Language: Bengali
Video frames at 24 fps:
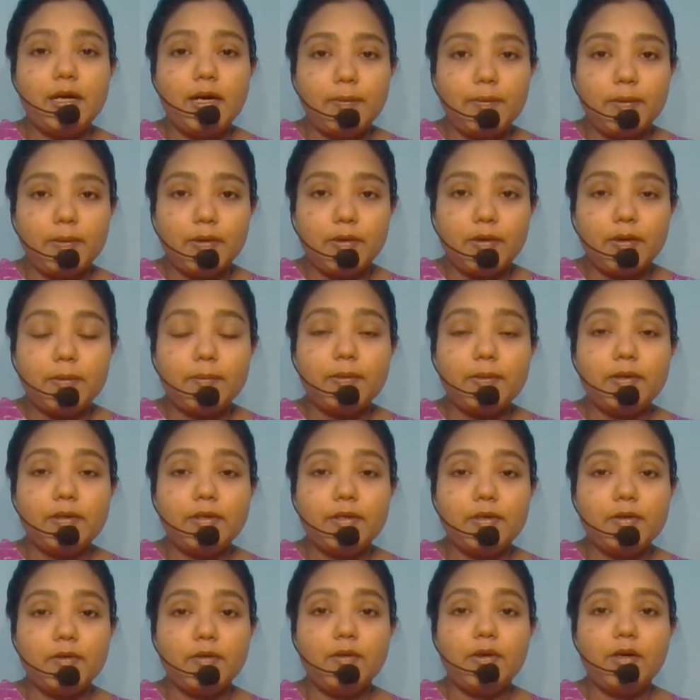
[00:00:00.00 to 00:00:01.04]
আবারও
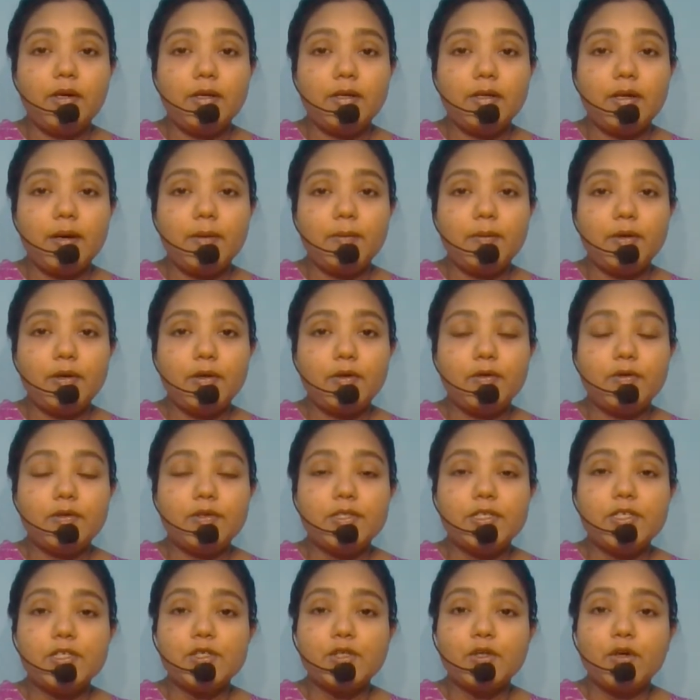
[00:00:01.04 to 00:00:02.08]
আপনাদের কল্যাণ কামনা
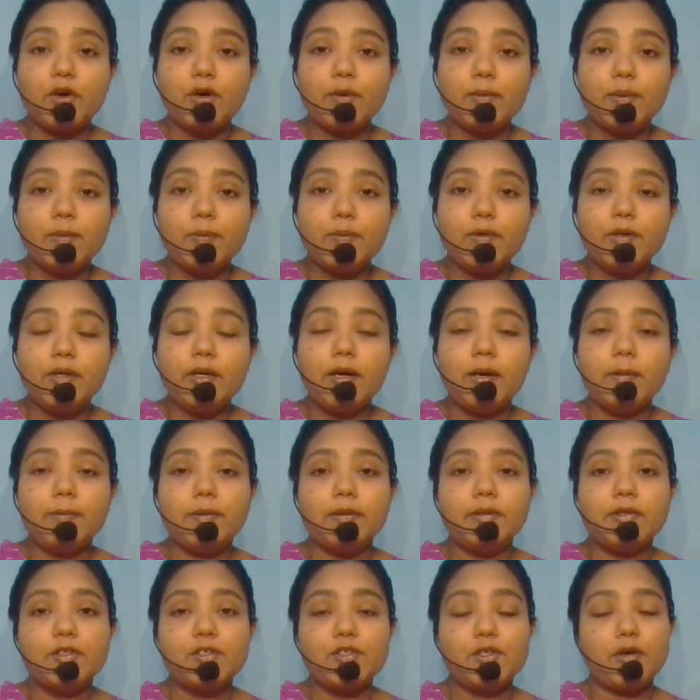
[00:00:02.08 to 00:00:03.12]
করছি সর্বোপরি
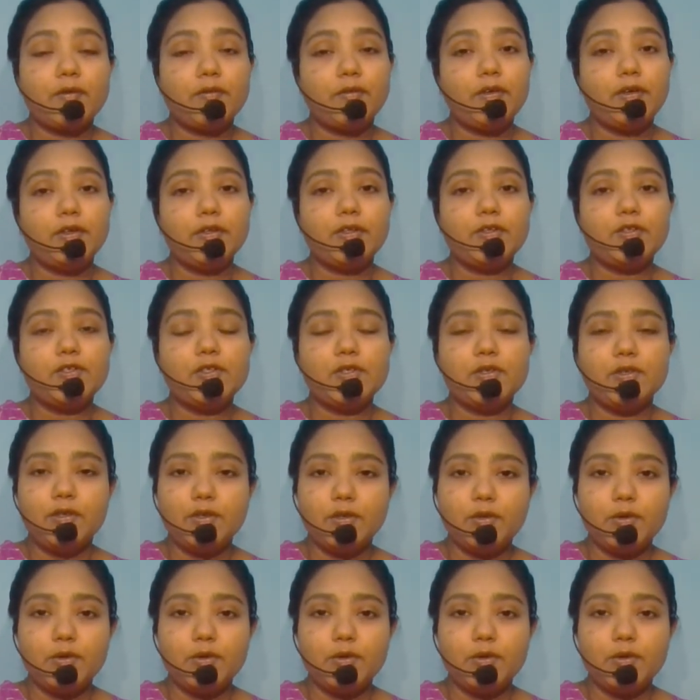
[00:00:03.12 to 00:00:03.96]
আপনাদের সফলতার জন্য